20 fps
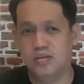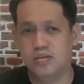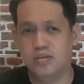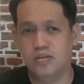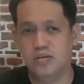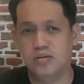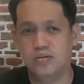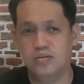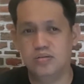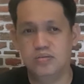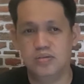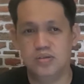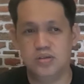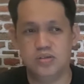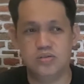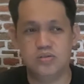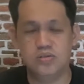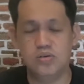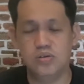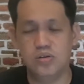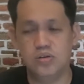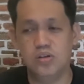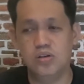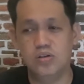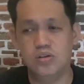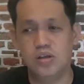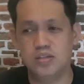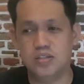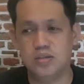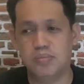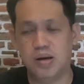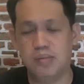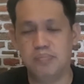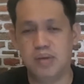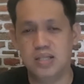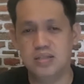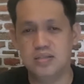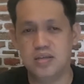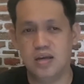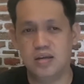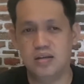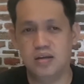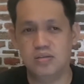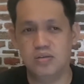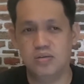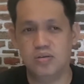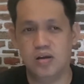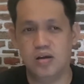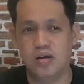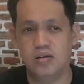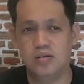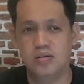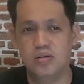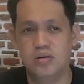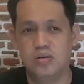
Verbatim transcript: No? Ito, ito yung nasa mga bansa na to na